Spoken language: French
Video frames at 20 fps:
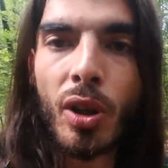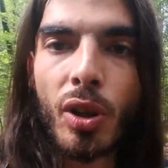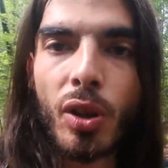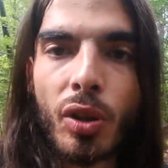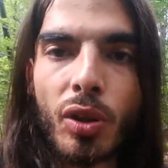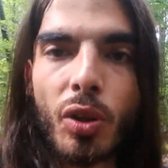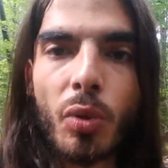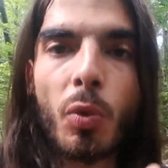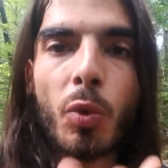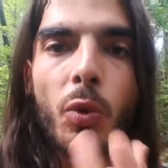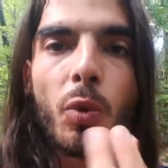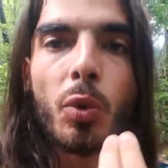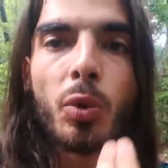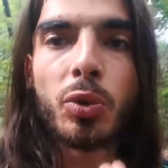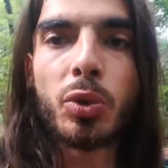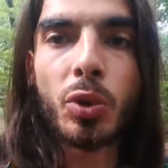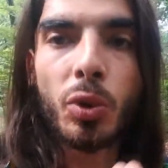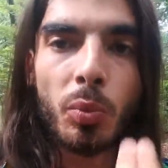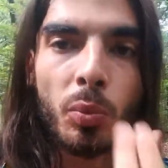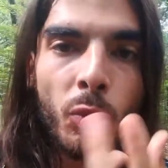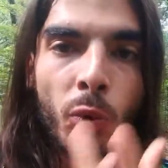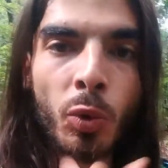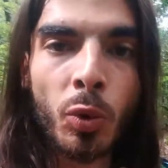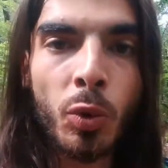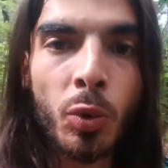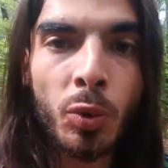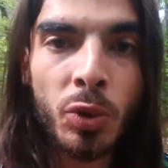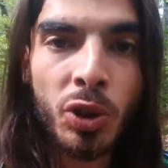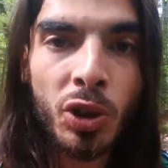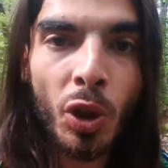de mon, mon
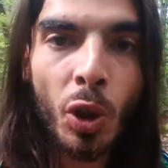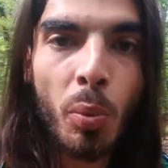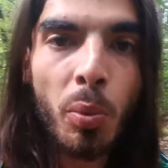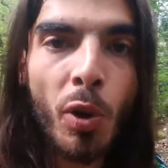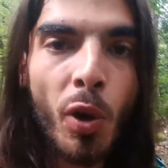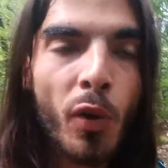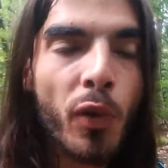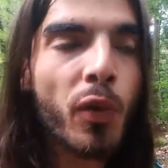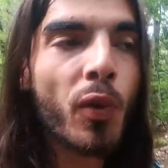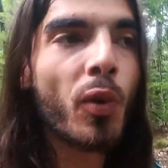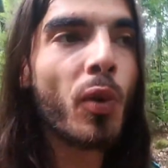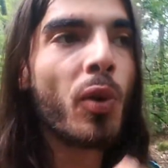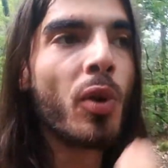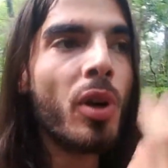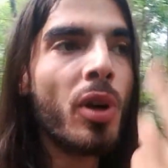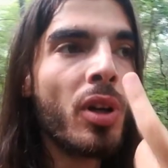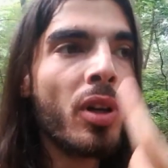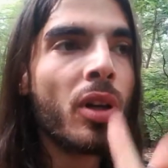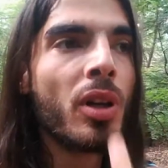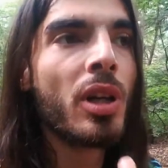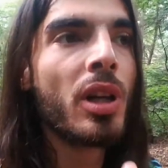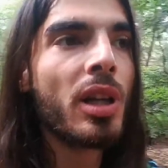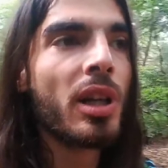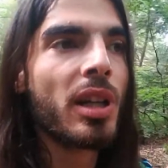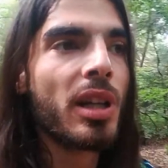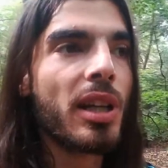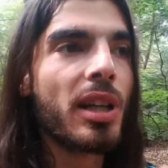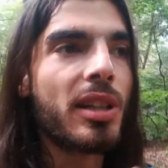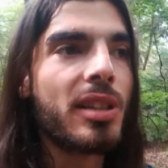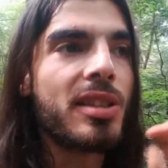conscient profond
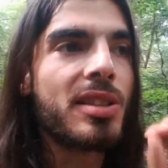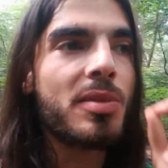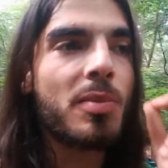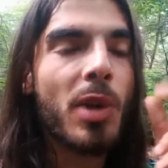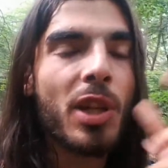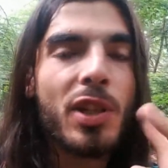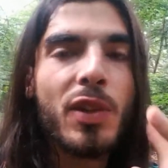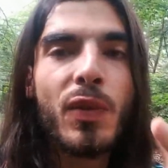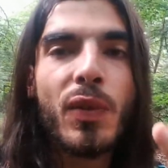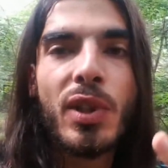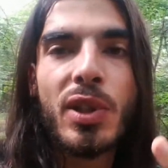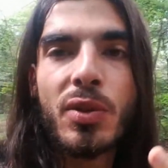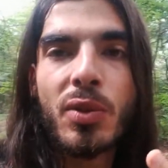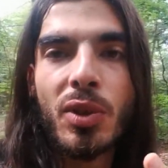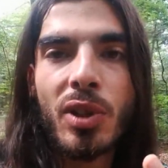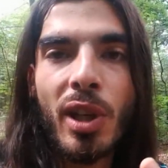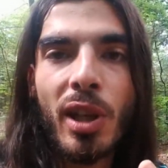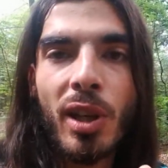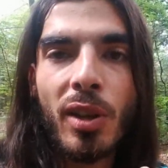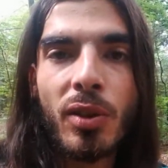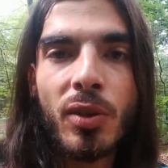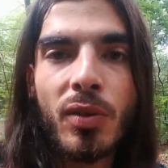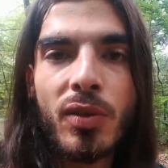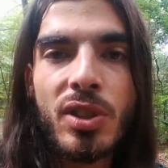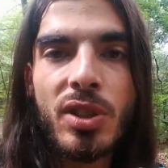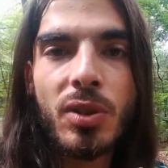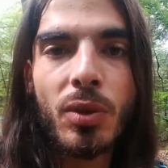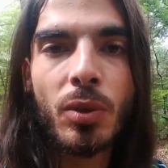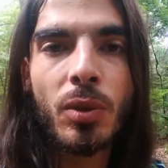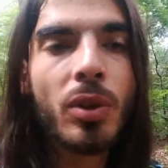et qui se manifestent au travers de
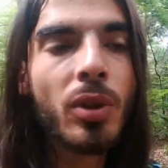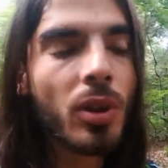visions.